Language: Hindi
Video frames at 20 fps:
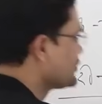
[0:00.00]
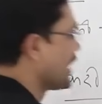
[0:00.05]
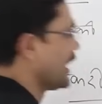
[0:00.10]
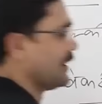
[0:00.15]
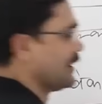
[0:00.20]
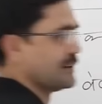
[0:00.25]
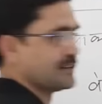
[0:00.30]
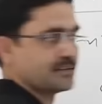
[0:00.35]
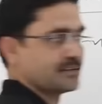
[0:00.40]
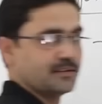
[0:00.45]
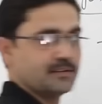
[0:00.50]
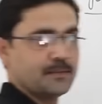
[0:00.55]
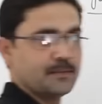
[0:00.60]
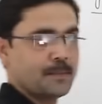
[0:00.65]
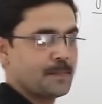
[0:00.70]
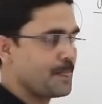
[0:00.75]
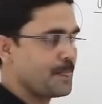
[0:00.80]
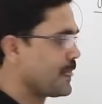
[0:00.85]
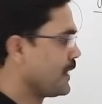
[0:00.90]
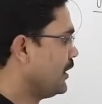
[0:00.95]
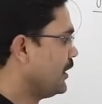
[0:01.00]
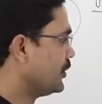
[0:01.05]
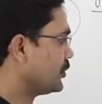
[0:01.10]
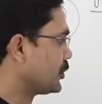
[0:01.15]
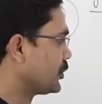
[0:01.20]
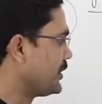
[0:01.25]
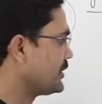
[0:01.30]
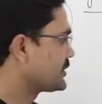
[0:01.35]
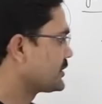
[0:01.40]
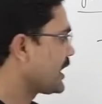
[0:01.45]
चालीस
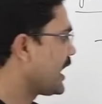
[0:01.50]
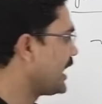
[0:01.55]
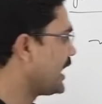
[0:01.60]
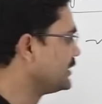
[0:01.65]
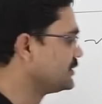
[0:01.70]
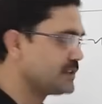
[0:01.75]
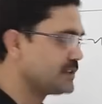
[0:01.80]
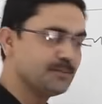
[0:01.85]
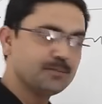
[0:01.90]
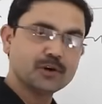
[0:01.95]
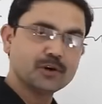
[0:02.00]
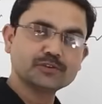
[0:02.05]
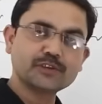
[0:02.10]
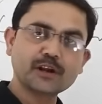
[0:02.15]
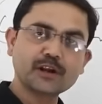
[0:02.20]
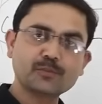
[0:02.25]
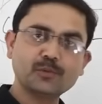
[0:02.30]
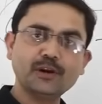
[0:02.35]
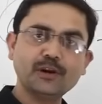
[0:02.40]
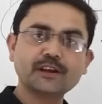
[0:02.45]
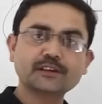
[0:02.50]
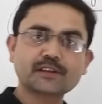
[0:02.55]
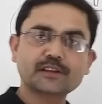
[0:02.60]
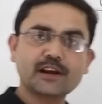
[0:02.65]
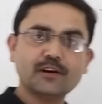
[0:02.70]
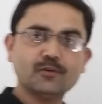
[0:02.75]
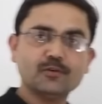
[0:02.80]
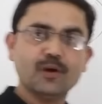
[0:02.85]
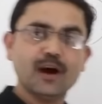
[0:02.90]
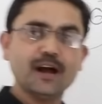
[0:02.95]
तो इसका अंतिम मौद्रिक मूल्य
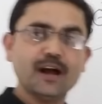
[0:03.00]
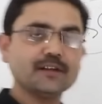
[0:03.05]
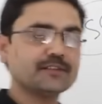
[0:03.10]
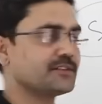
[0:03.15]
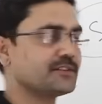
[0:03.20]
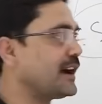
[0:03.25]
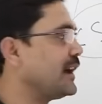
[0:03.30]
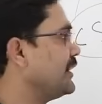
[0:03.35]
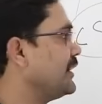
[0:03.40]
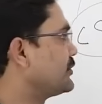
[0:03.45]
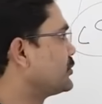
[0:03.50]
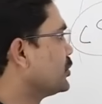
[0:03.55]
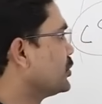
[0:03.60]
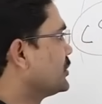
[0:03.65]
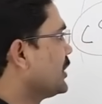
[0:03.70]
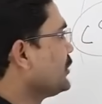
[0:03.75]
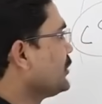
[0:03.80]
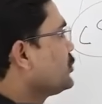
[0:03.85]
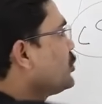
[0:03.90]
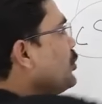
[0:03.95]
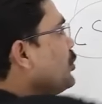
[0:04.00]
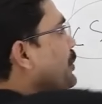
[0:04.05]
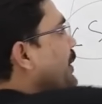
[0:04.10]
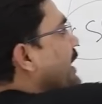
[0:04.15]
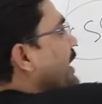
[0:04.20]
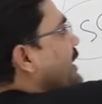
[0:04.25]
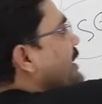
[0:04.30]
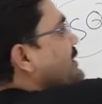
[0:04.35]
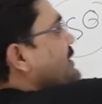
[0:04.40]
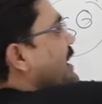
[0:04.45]
कितना हुआ चालीस तो दस
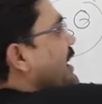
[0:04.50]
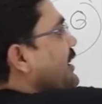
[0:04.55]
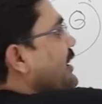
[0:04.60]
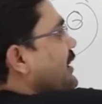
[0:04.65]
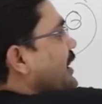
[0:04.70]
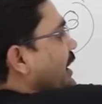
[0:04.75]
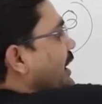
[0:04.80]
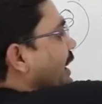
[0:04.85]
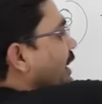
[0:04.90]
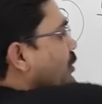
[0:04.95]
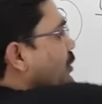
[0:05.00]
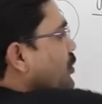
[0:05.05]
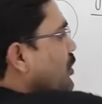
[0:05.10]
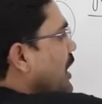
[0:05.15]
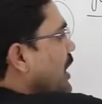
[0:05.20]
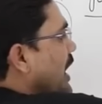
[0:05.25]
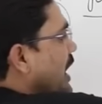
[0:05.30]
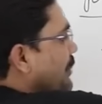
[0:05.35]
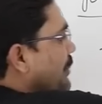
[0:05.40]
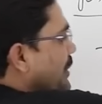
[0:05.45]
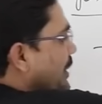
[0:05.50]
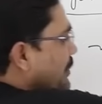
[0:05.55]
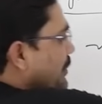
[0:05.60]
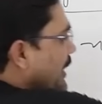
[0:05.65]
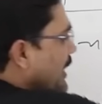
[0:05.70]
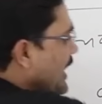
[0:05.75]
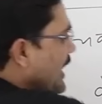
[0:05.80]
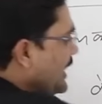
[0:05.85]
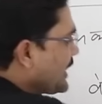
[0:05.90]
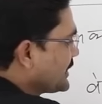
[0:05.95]
रुपए किसान का गेहूं कहां पर
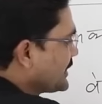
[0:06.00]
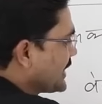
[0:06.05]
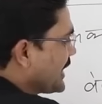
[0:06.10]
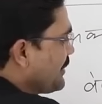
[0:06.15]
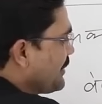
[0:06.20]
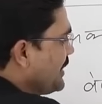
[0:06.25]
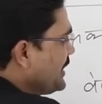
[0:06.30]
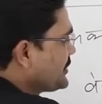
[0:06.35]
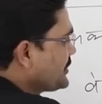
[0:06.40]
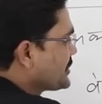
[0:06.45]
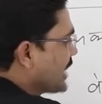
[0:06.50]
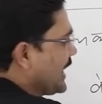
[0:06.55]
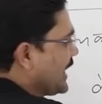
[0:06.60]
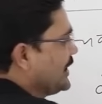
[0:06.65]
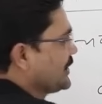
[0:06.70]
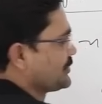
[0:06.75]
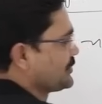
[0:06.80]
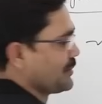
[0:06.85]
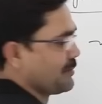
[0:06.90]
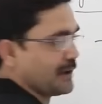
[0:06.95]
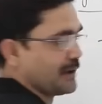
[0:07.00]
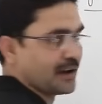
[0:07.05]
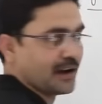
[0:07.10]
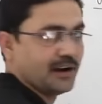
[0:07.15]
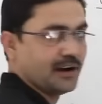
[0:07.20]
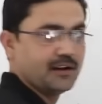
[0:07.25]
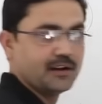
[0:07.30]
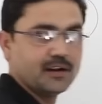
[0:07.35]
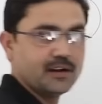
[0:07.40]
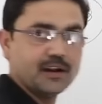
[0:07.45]
बिका कितने में चालीस में
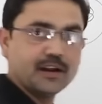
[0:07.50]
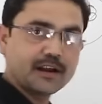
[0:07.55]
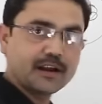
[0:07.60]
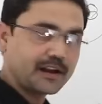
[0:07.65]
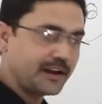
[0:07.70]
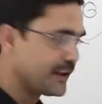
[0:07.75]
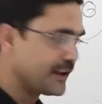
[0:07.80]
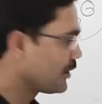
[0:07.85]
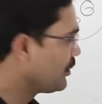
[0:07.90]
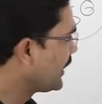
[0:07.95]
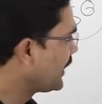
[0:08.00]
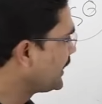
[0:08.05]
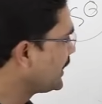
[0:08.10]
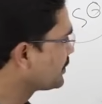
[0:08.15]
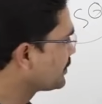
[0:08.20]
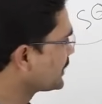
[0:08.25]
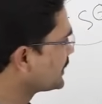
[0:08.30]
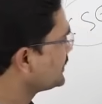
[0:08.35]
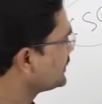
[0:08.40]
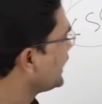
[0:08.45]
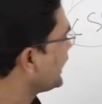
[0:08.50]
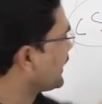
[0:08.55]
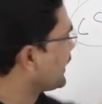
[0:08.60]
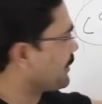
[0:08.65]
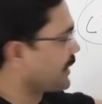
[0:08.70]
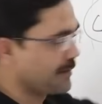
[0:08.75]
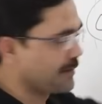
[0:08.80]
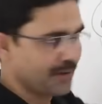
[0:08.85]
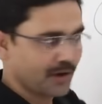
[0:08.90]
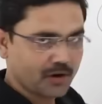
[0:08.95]
बिका क्लियर हुआ यह तथ्य एक
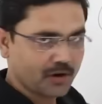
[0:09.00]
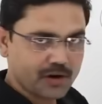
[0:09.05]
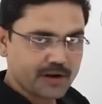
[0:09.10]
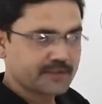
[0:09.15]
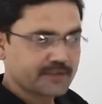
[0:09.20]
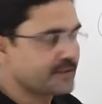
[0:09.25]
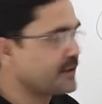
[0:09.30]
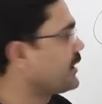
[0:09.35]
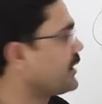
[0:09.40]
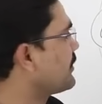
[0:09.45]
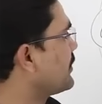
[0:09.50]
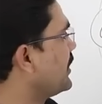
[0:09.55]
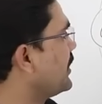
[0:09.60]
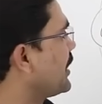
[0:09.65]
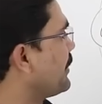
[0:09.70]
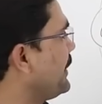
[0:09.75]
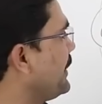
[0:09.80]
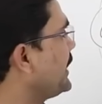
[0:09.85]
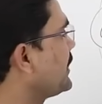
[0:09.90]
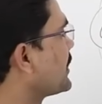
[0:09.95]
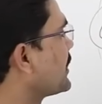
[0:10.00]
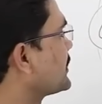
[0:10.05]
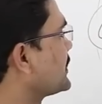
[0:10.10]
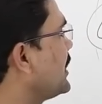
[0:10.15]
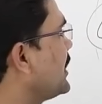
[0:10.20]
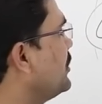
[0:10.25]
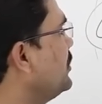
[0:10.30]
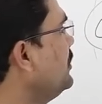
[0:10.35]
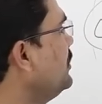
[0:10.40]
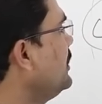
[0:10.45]
बार मैं और इसे रिपीट
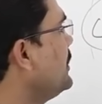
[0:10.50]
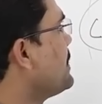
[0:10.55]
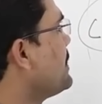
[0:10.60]
करता हूं